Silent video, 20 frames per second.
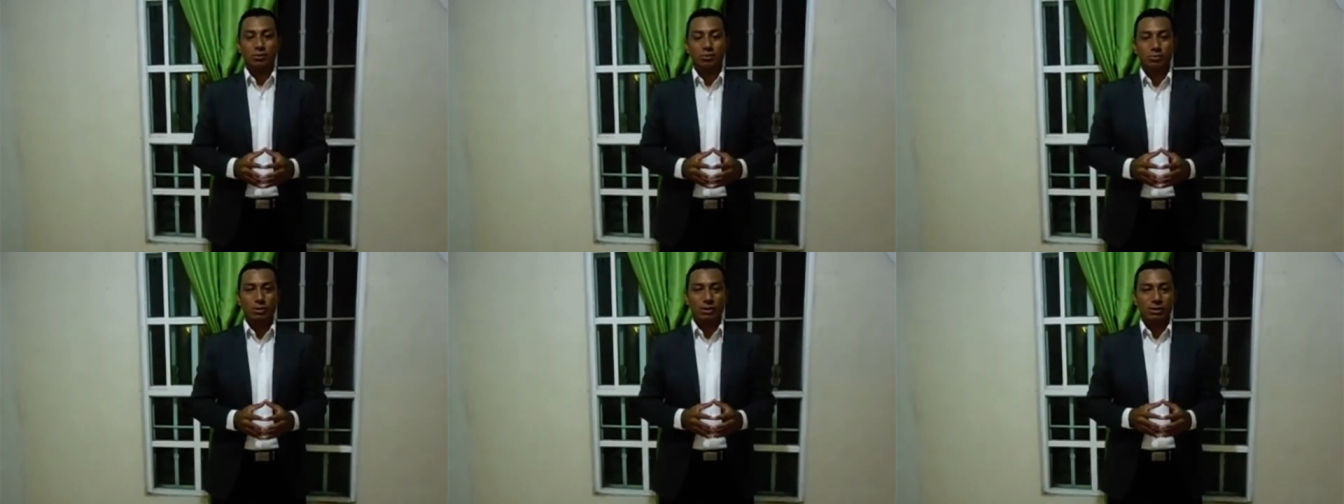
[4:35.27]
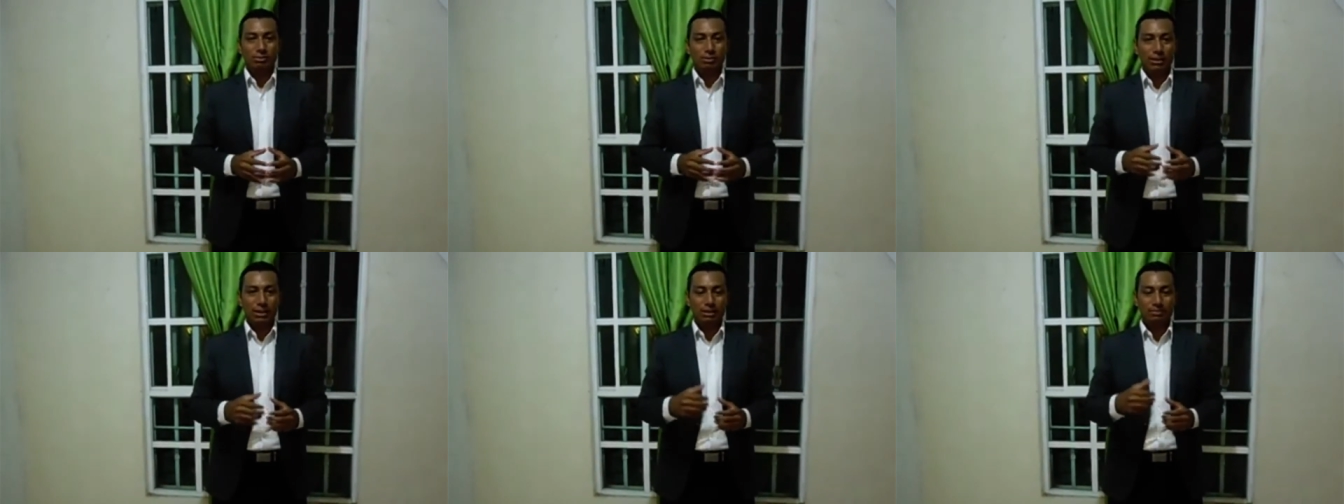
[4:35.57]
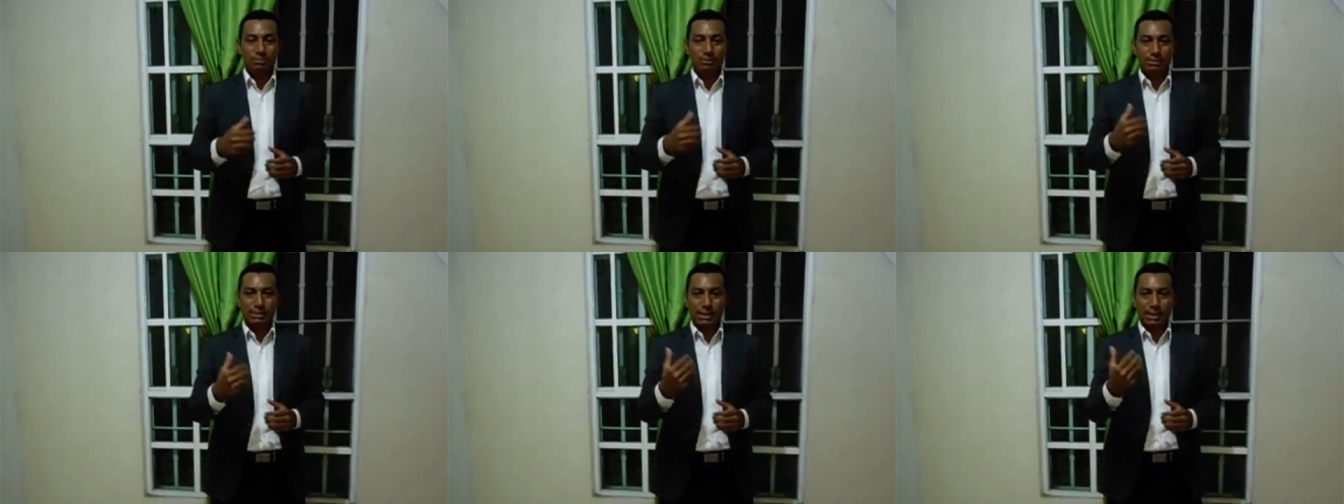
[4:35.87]
Cuando
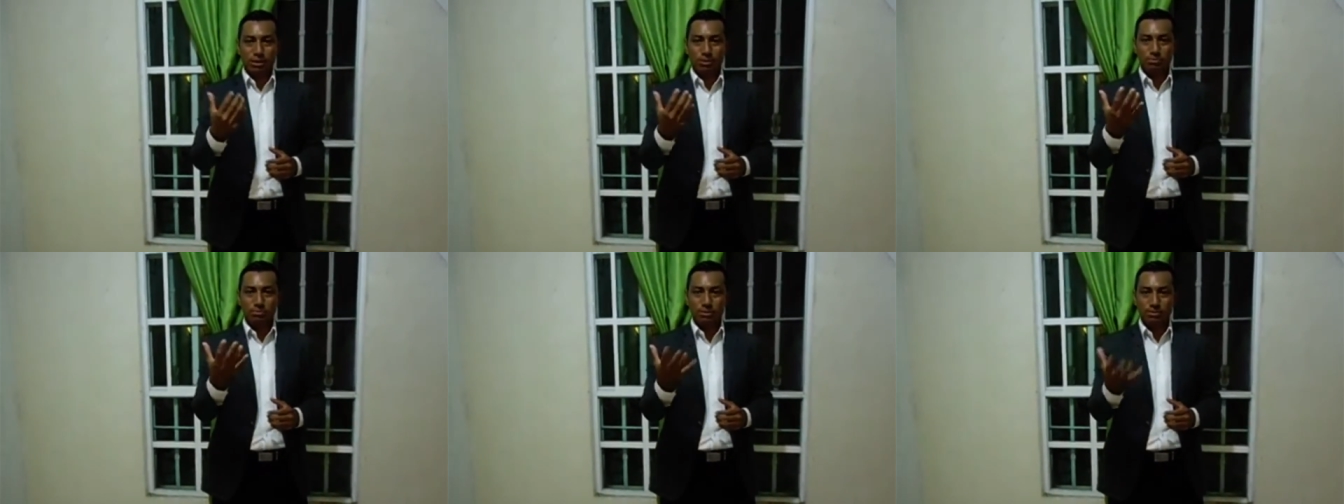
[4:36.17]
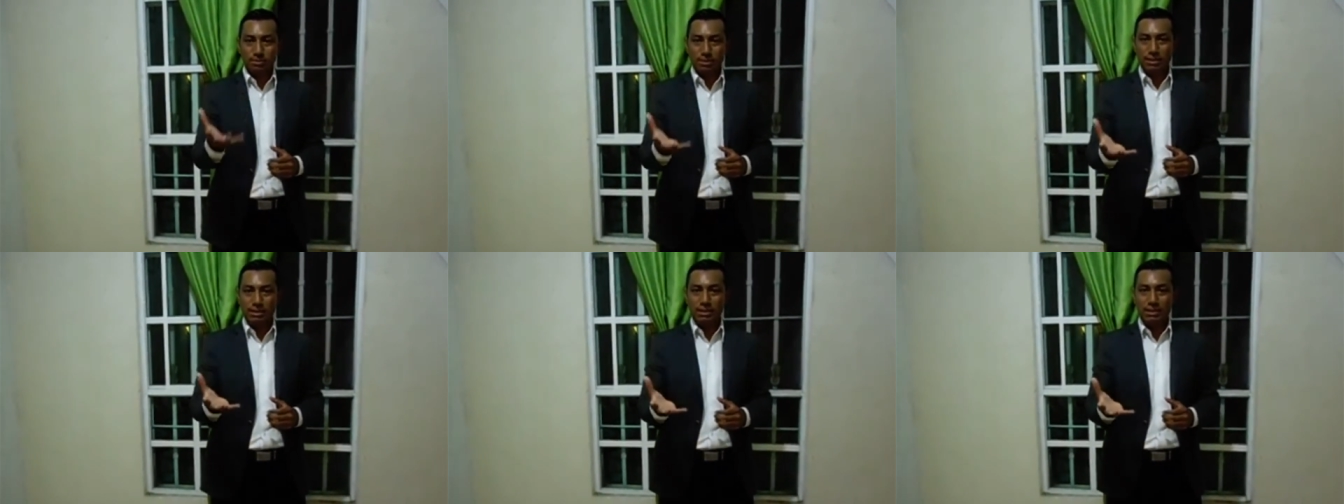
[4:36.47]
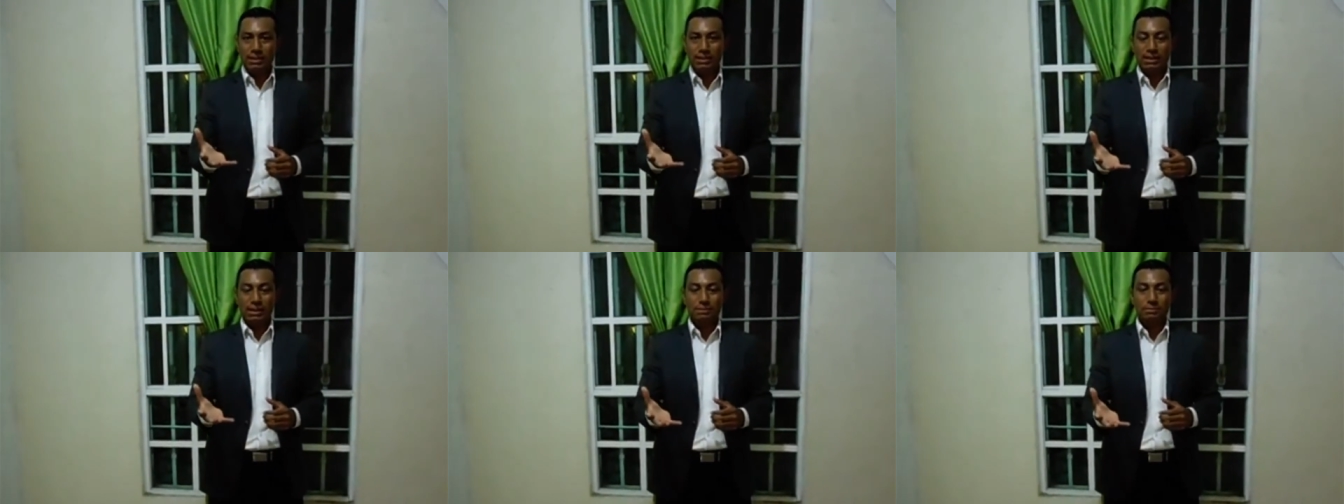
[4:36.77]
llegamos a
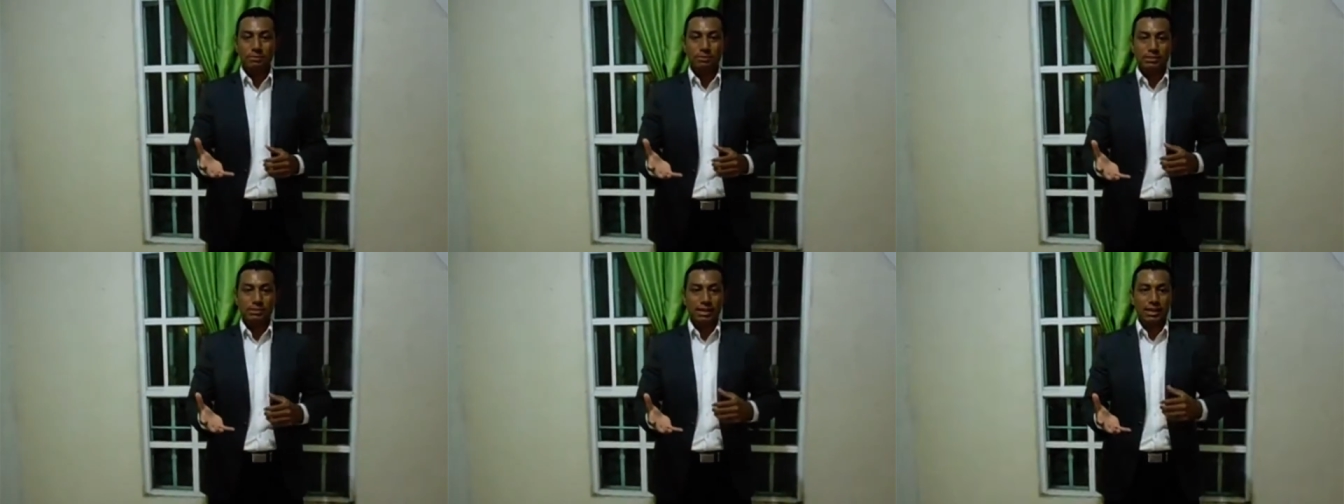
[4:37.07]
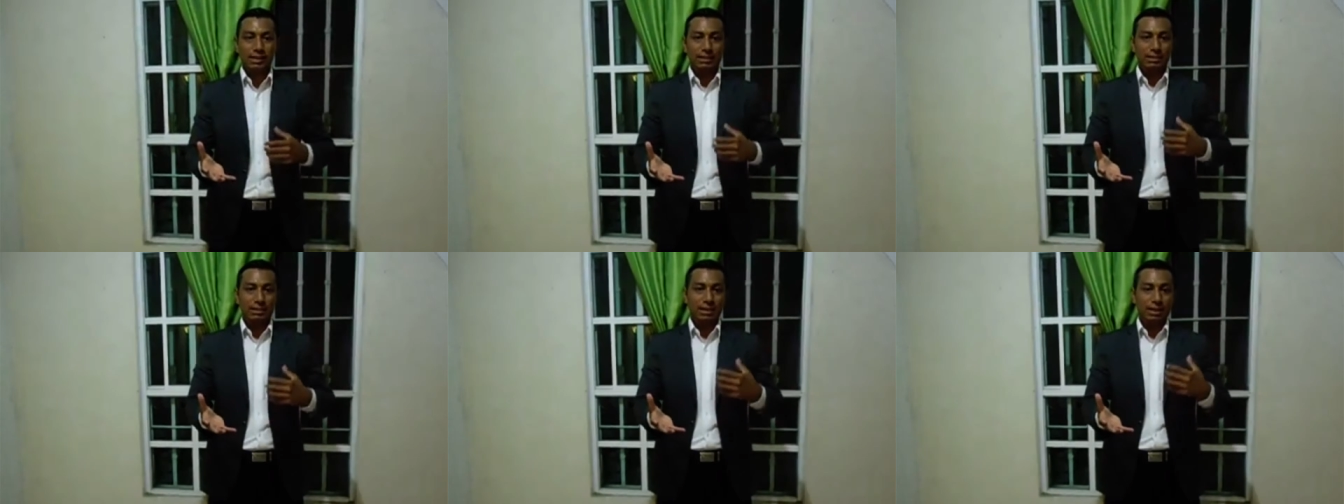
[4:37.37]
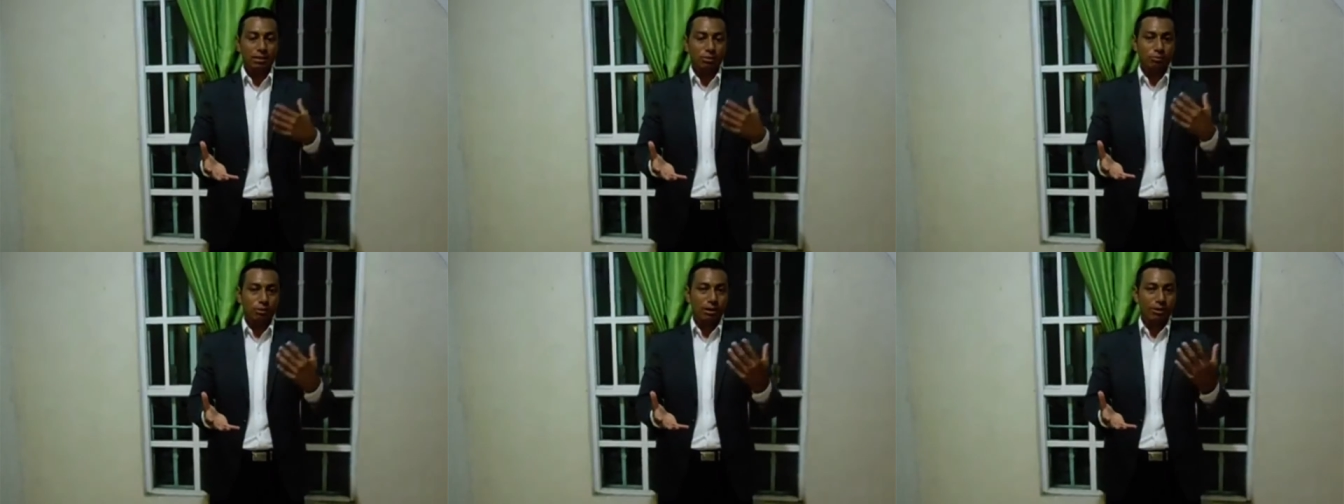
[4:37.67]
convivir, llegamos a
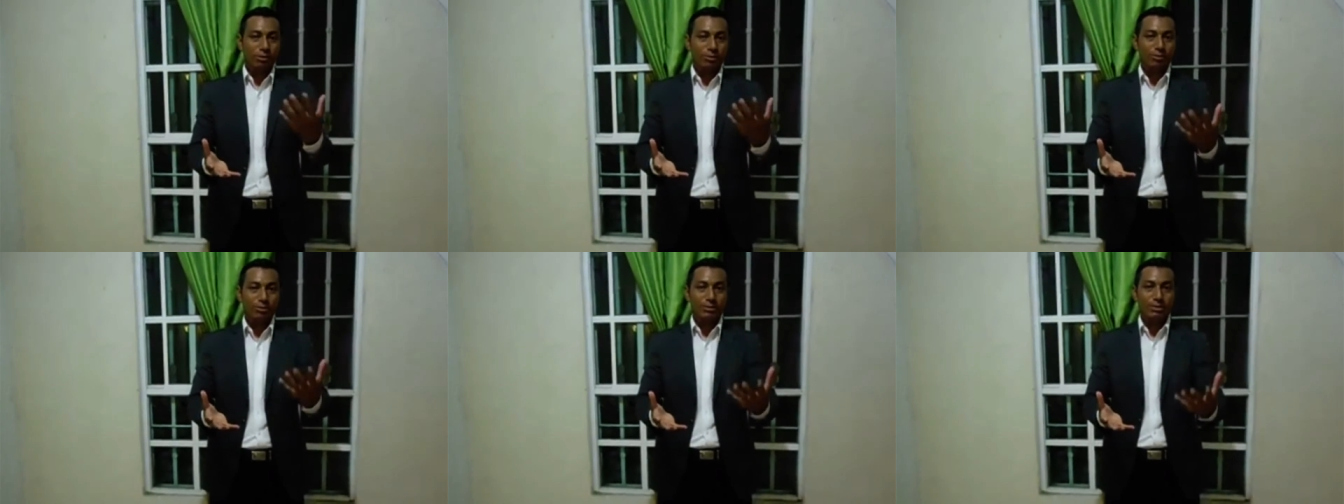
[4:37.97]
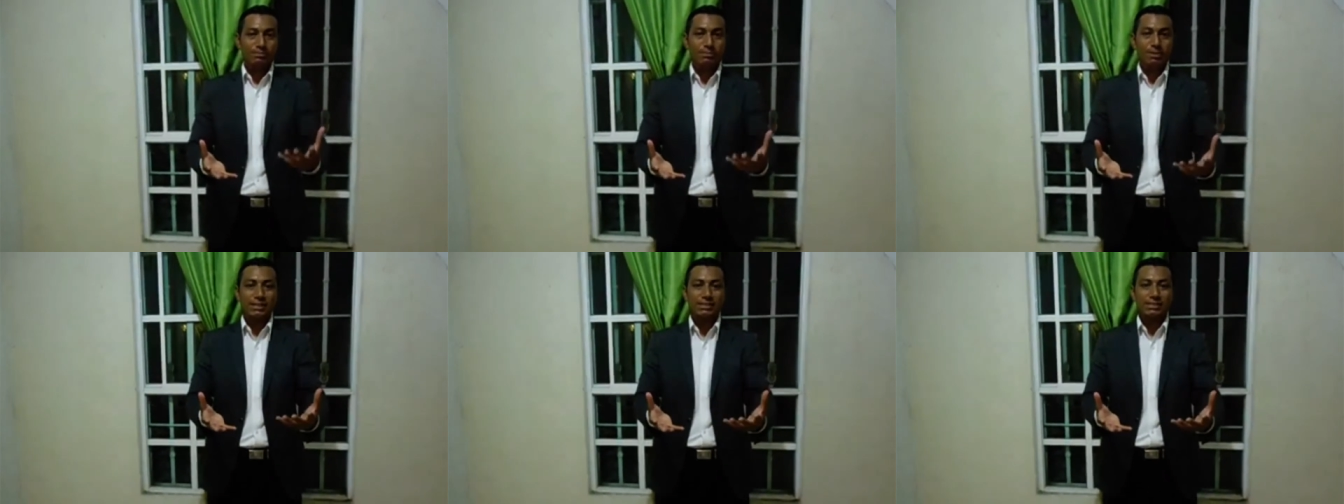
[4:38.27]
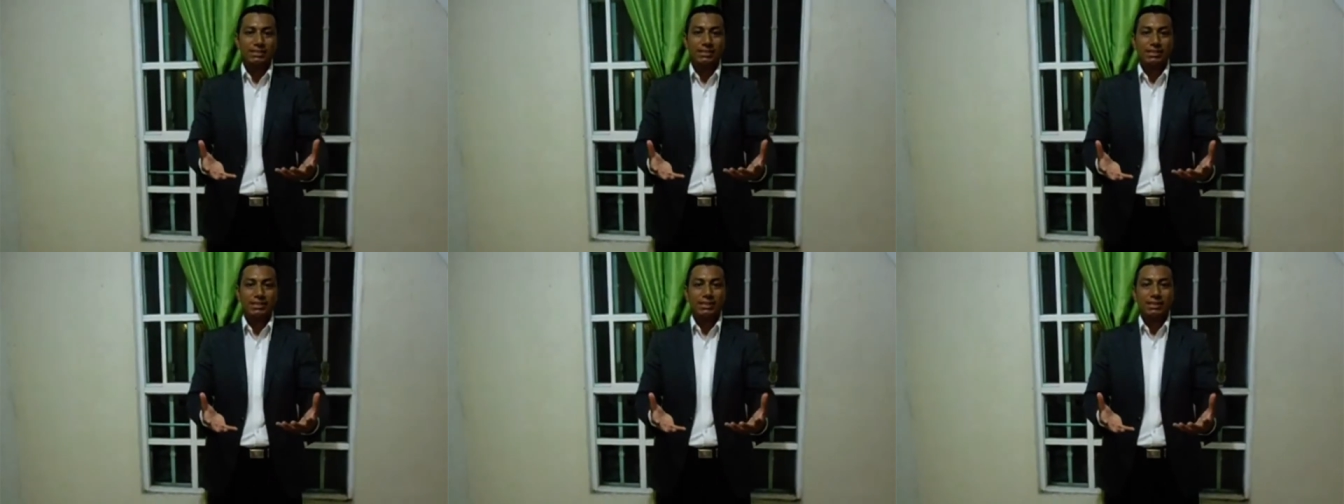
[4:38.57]
interactuar con los
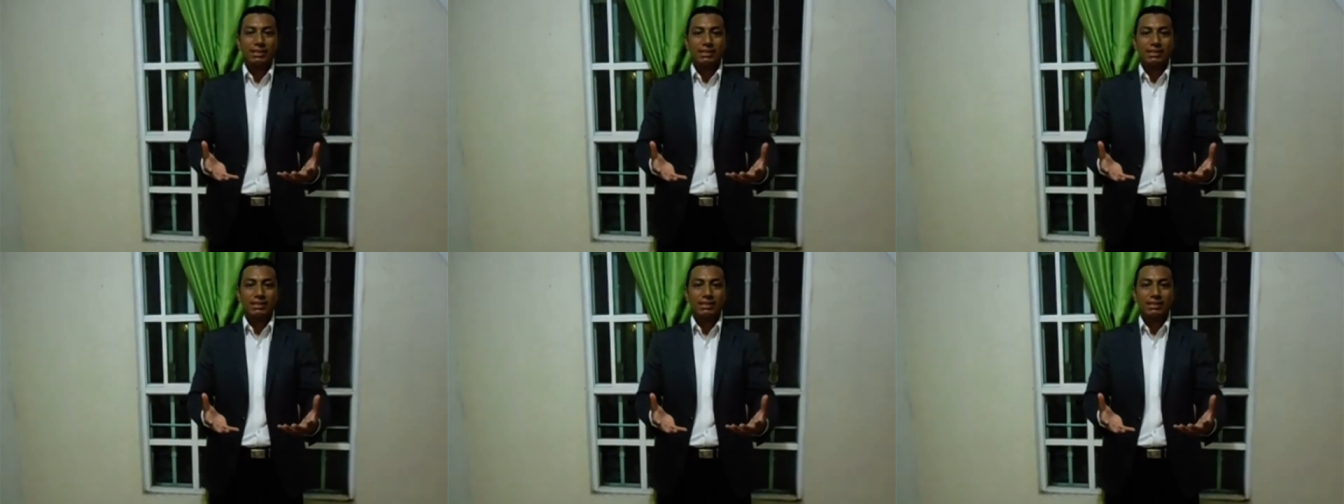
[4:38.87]
demás,